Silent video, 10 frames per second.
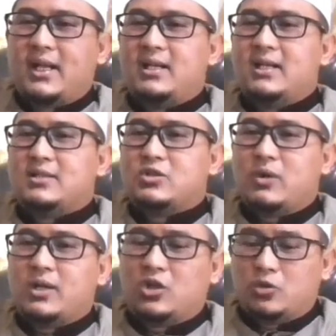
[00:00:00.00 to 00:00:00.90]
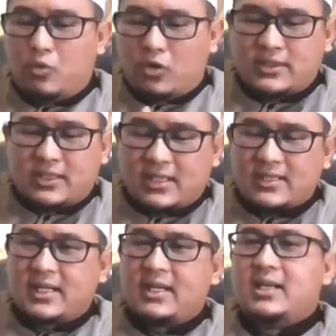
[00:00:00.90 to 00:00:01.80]
kita dan sesuai dengan tupoksi
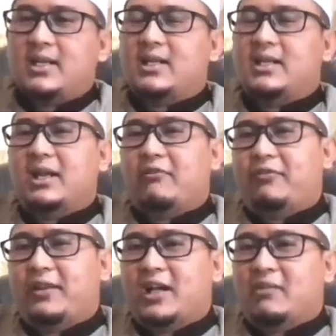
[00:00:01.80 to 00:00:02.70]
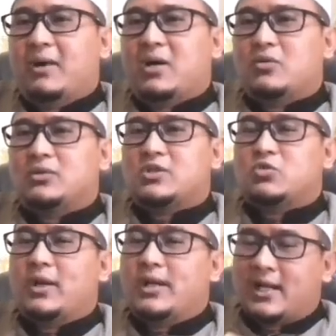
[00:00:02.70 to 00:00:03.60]
kerja di FPI yang baru
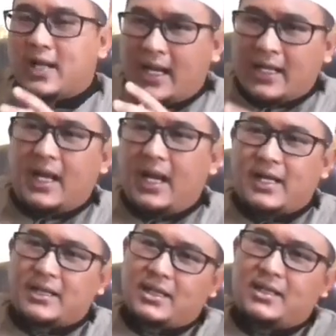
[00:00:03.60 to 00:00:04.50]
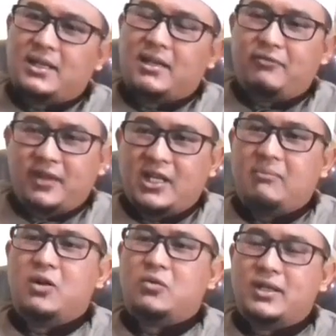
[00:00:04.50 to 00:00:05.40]
sesuai dengan ADART di
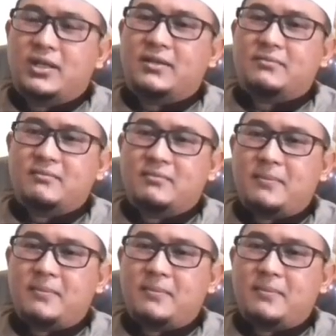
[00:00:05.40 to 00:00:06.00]
FPI yang baru ini.